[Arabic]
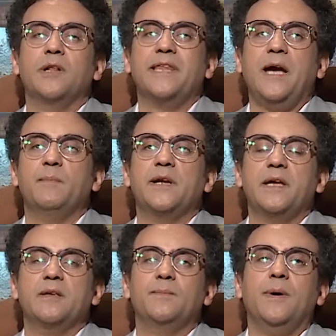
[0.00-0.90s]

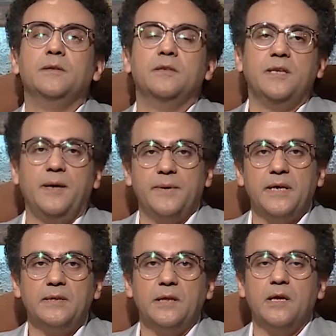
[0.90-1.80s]
التعبيرات بعض
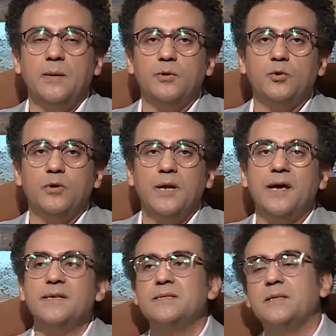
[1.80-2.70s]
التعبيرات أوه. اللي آه. هي
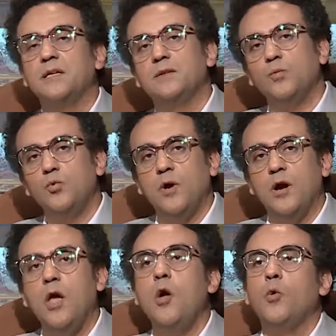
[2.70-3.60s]
بتقولها
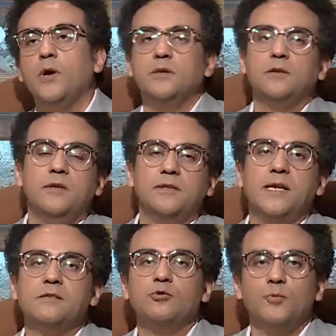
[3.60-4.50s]
استخدموها وهي طلعت
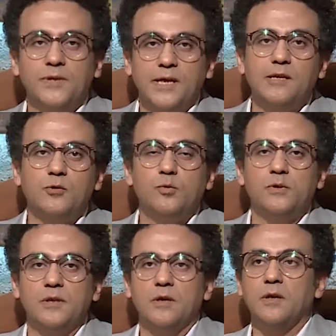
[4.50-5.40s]
قالت انتوا
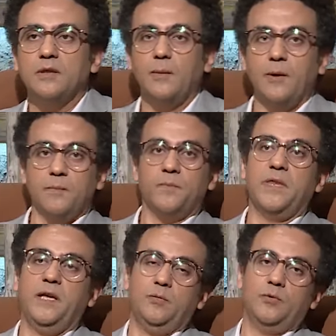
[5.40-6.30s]
بتقلدوني أيوه. تمام
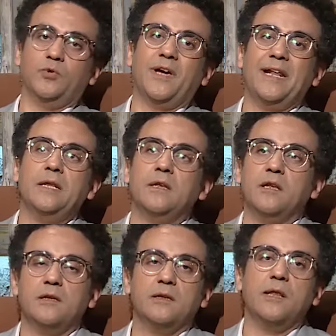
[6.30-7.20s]
يعني انتوا متخيلين
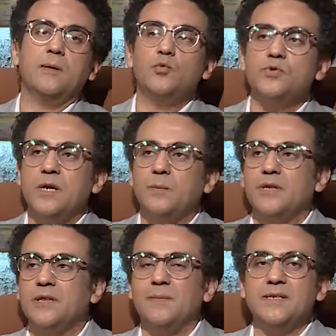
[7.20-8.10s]
ان ده نموذج
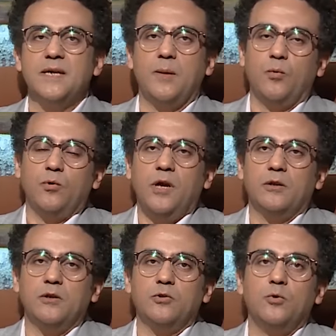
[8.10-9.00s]
من النماذج بقول
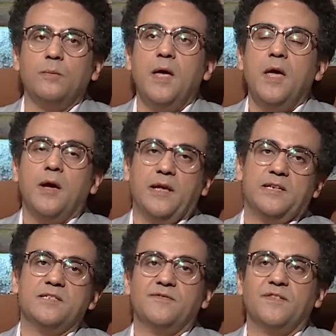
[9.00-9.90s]
لحضراتكم
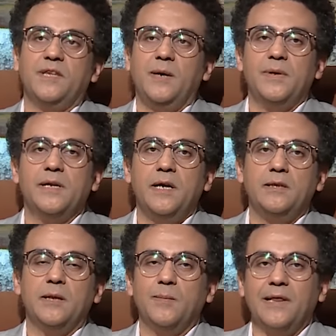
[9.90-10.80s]
انا اسف في التعبير
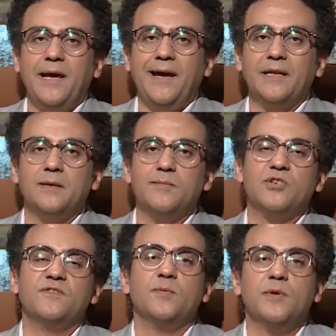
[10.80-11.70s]
يعني لما تلاقي حد ما
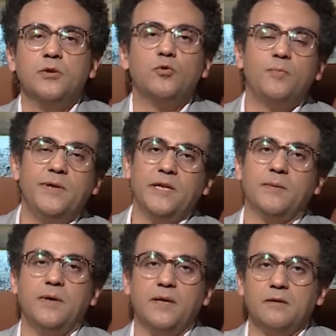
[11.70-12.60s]
شافش بجنيه وربع
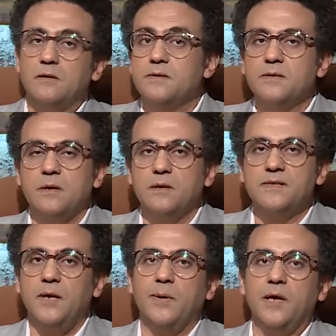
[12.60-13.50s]
تربيه دي قصه
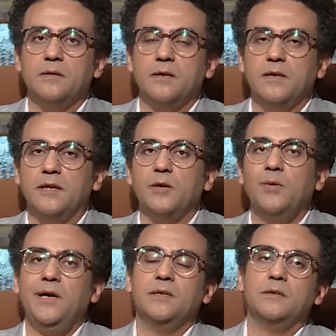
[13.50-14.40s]
صعبه جدا يعني ايه
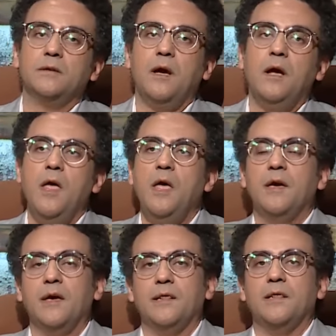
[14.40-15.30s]
واحد يطلع
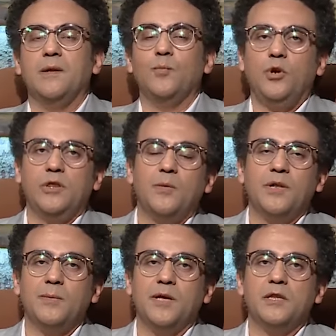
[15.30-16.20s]
المحتوى
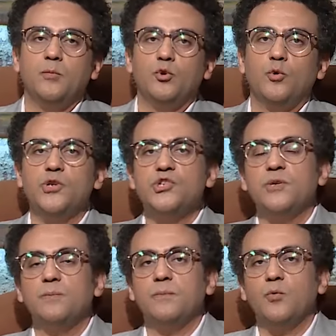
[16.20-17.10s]
اللي بيقدمه ان هو
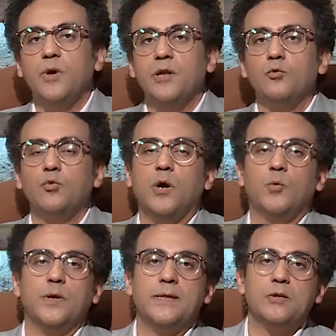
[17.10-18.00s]
يشتم والده
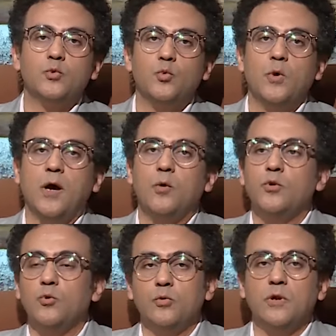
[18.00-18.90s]
او والدته او
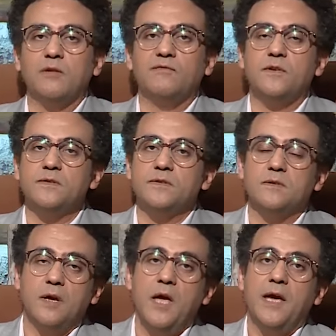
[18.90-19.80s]
يقول
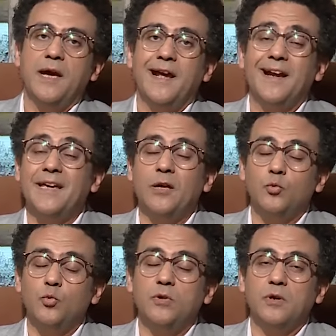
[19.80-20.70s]
الفاظ خارجه
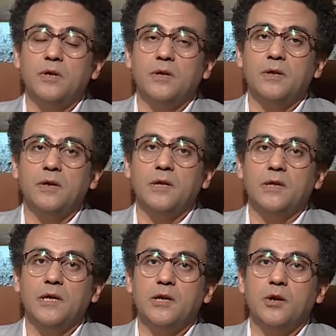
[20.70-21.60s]
طول ال
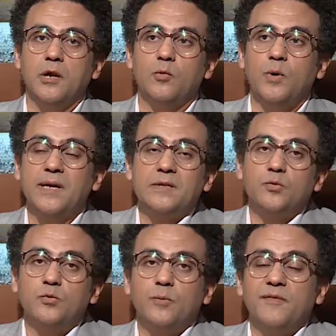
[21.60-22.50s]
ال ال الوقت
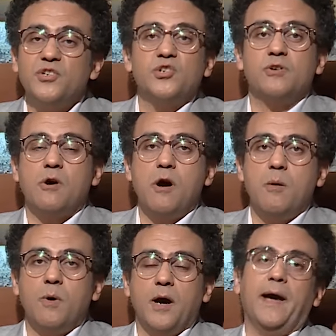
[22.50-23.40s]
ومفيش
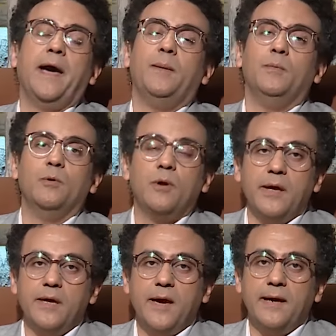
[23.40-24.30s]
رقابه هيعملوا لها
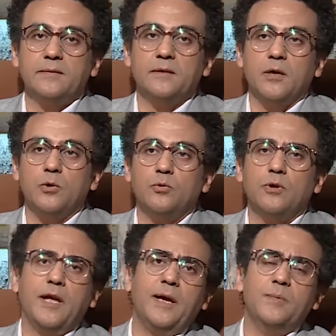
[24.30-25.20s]
ايه يعني هيقول
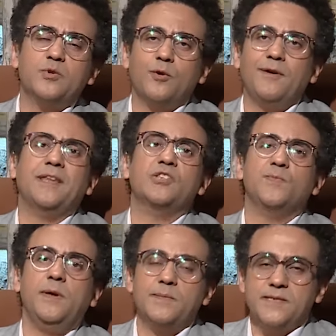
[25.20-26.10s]
لي يحبسوها محدش
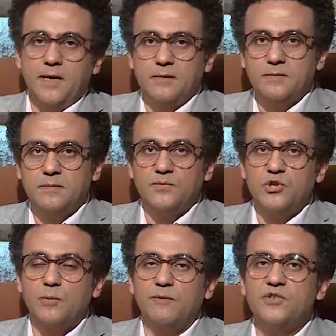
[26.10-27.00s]
بيحبس حد
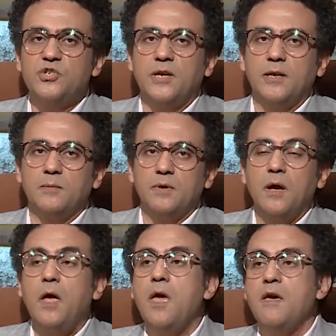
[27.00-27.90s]
مش مفيش الكلام ده
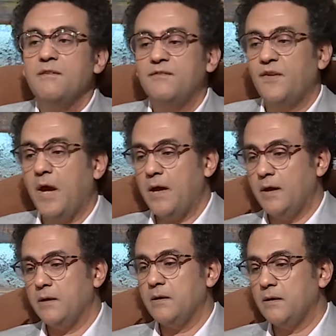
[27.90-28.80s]
ف
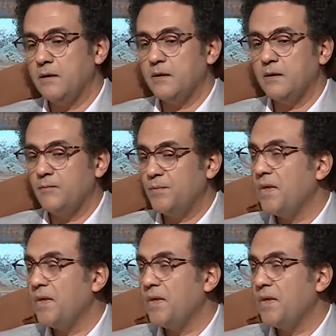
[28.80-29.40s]
آه،